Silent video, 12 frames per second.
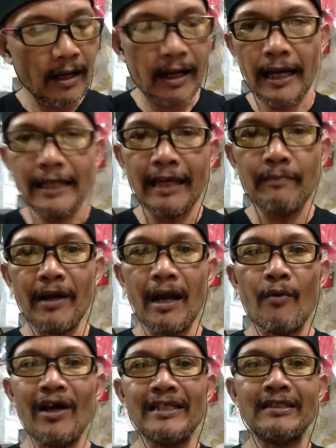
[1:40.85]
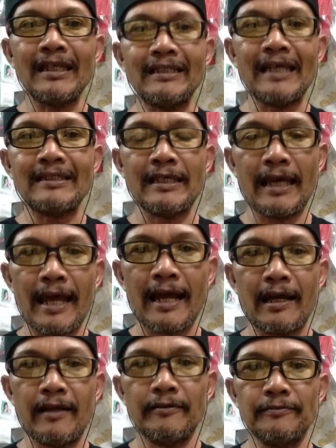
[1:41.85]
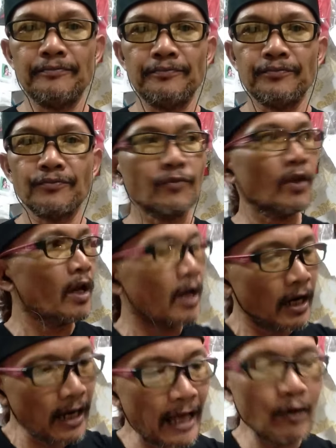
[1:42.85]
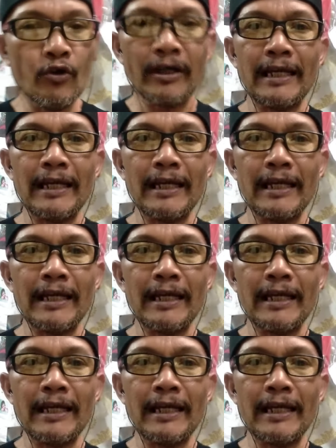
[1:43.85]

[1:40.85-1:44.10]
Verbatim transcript: Kalian mengawali cerita sejarah. Lalu